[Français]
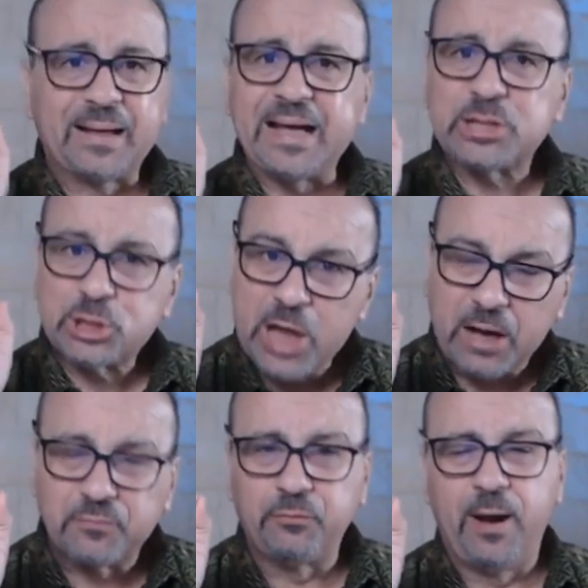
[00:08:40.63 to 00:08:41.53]
À
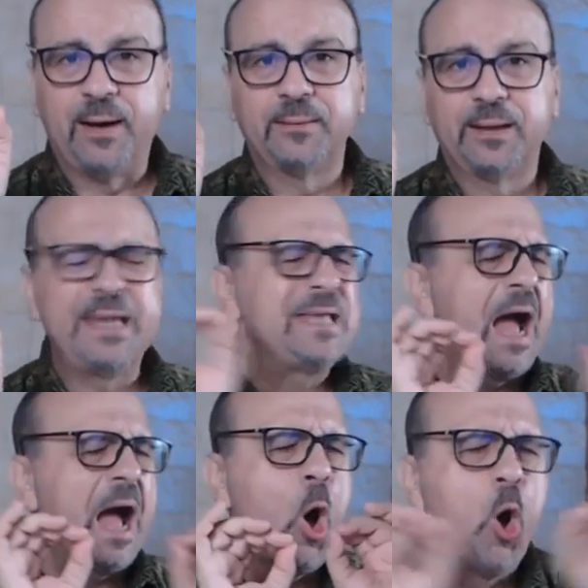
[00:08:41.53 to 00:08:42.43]
chaque fois, il n'y
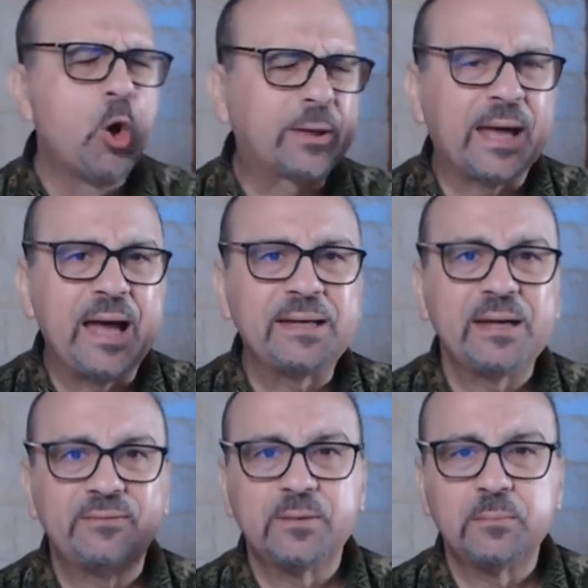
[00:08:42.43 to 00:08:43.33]
a aucun
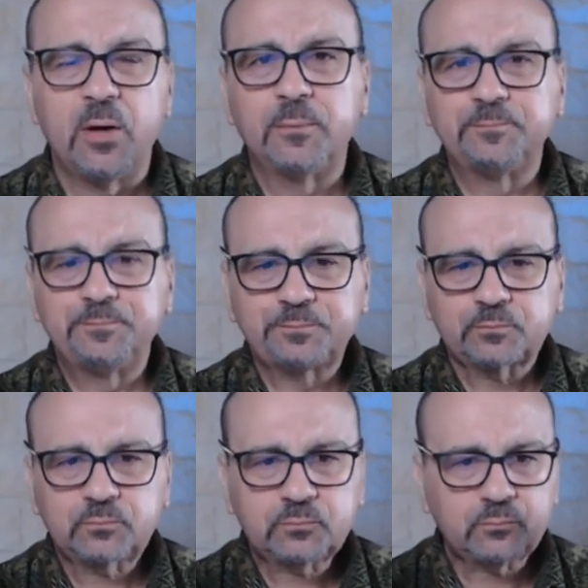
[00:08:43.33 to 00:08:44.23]
événement,
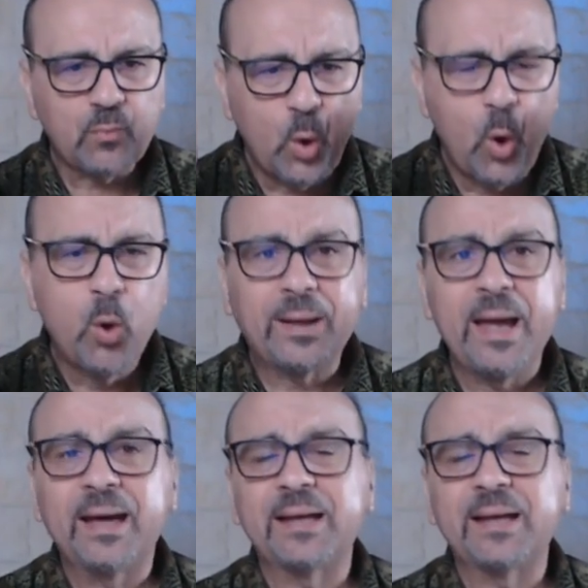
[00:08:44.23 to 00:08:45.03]
aucun